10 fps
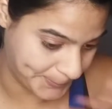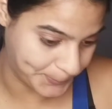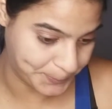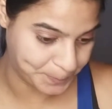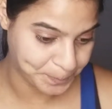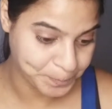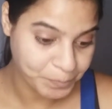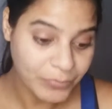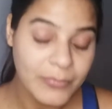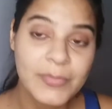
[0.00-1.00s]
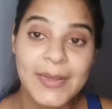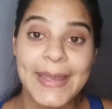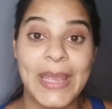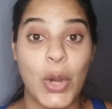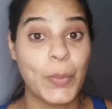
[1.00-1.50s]
Mm,
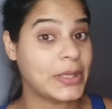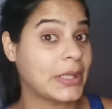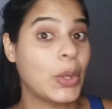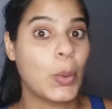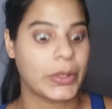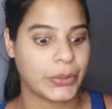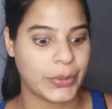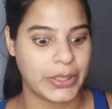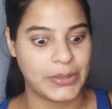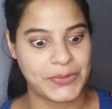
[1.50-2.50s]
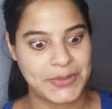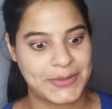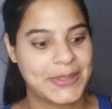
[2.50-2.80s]
he aumentado 4 kilos.